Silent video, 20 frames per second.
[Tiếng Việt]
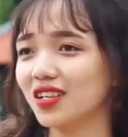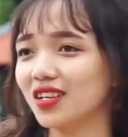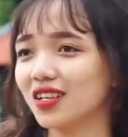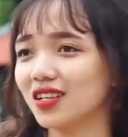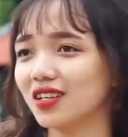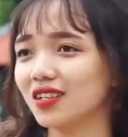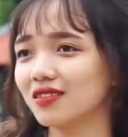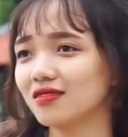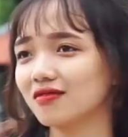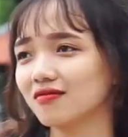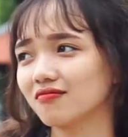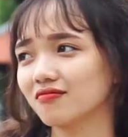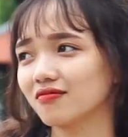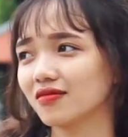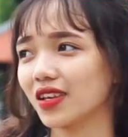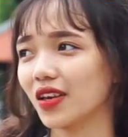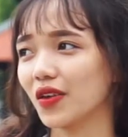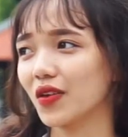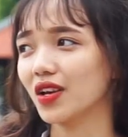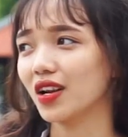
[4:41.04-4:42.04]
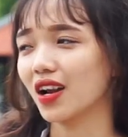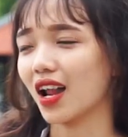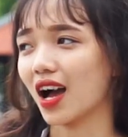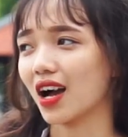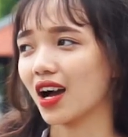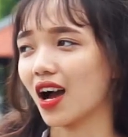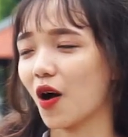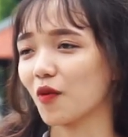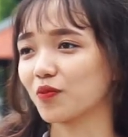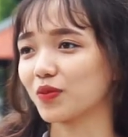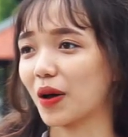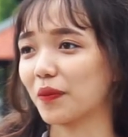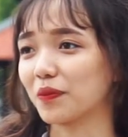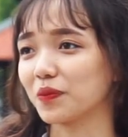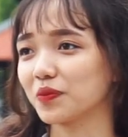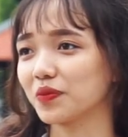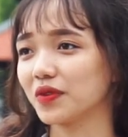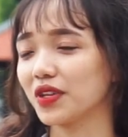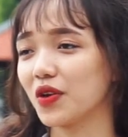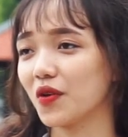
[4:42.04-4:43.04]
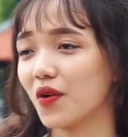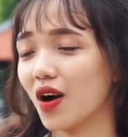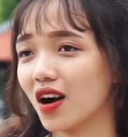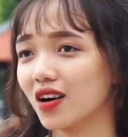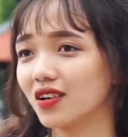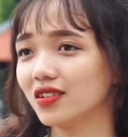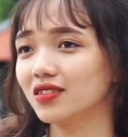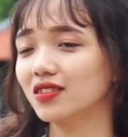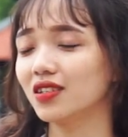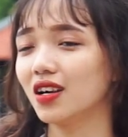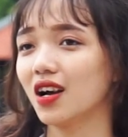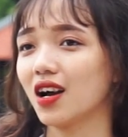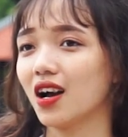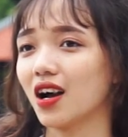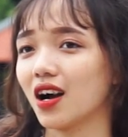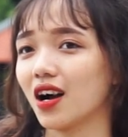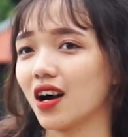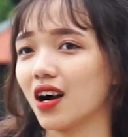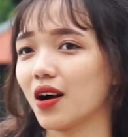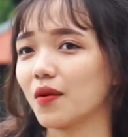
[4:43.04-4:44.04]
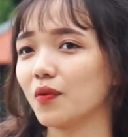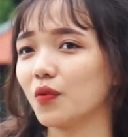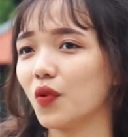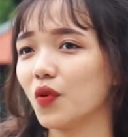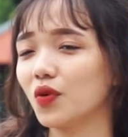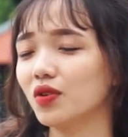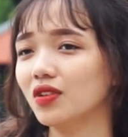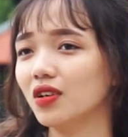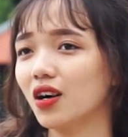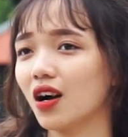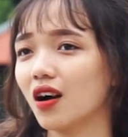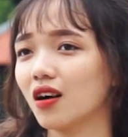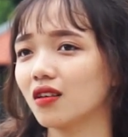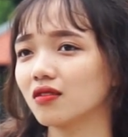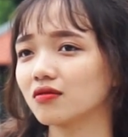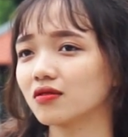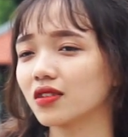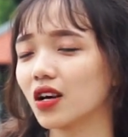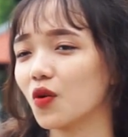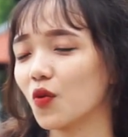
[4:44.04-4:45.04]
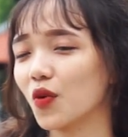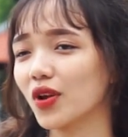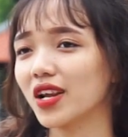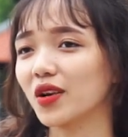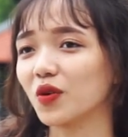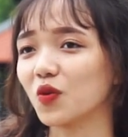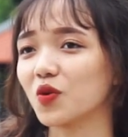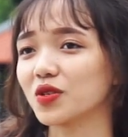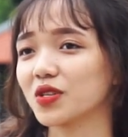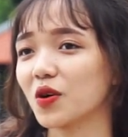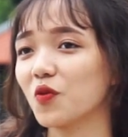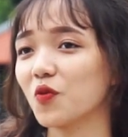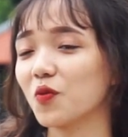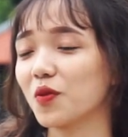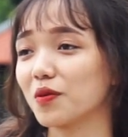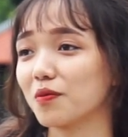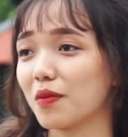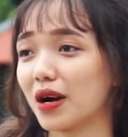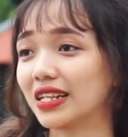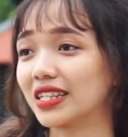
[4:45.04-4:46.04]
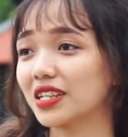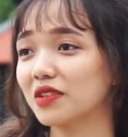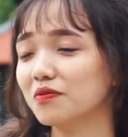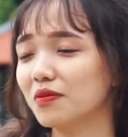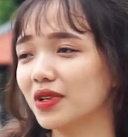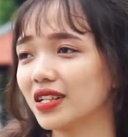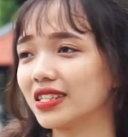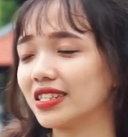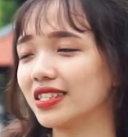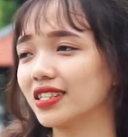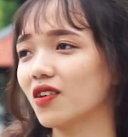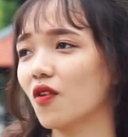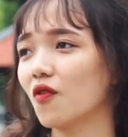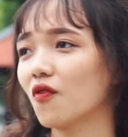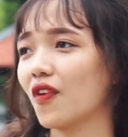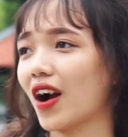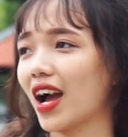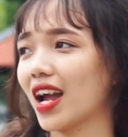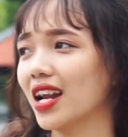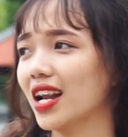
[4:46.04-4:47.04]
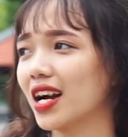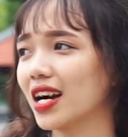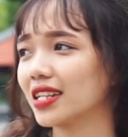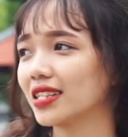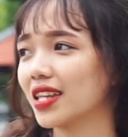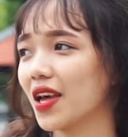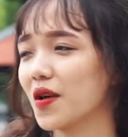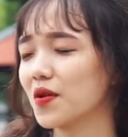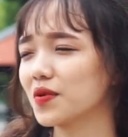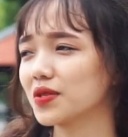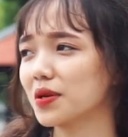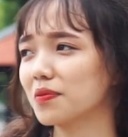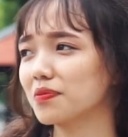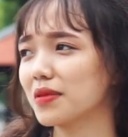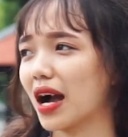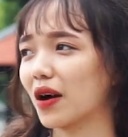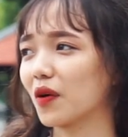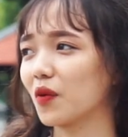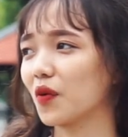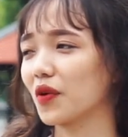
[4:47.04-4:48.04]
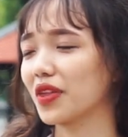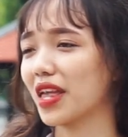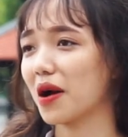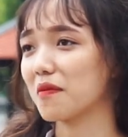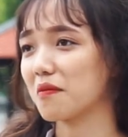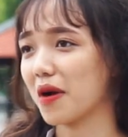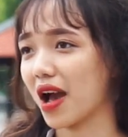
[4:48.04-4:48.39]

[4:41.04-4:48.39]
uh, kiểu như là học tập nhiều hơn à, muốn à, tự quyết định cuộc sống của mình bằng chính mình chứ không phải là theo sắp đặt của cha